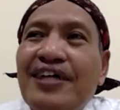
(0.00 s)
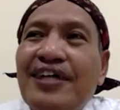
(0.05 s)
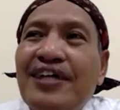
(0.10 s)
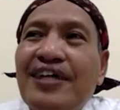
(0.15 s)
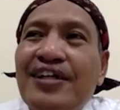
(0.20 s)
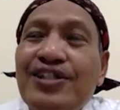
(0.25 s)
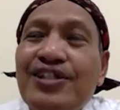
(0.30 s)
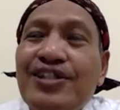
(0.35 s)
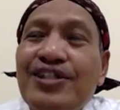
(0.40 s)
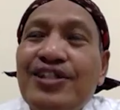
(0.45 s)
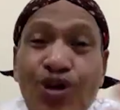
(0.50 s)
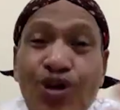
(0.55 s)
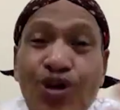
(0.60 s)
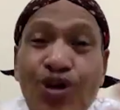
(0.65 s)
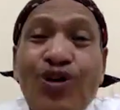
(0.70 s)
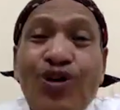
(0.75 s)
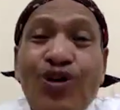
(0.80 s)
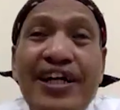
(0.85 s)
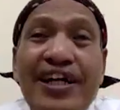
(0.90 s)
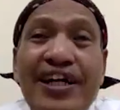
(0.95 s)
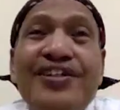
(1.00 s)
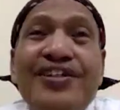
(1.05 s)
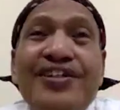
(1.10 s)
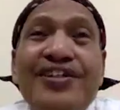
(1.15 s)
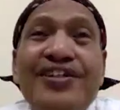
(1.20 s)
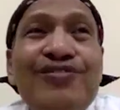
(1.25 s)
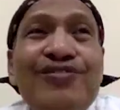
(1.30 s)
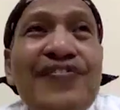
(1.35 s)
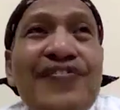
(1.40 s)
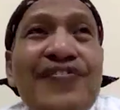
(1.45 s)
dari sononya
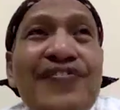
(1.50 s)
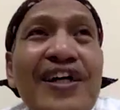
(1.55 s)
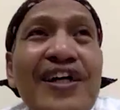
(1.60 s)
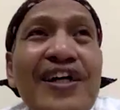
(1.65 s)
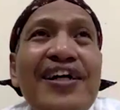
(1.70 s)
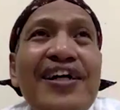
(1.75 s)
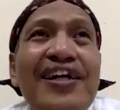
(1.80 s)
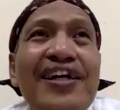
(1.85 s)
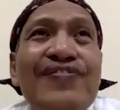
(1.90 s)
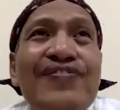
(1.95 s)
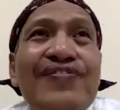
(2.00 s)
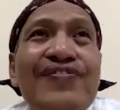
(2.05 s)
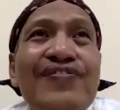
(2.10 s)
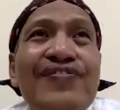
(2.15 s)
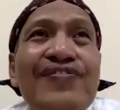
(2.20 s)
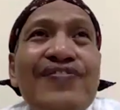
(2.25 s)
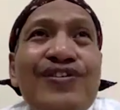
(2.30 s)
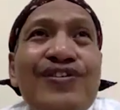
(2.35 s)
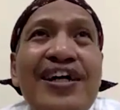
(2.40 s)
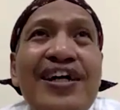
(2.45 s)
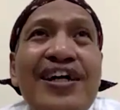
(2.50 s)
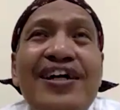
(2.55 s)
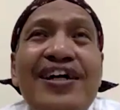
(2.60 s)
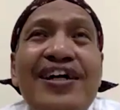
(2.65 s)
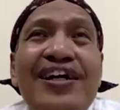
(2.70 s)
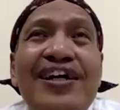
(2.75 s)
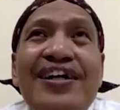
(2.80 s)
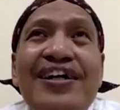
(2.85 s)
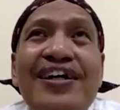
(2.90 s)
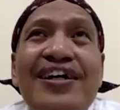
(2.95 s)
itu memang ya ilmu yang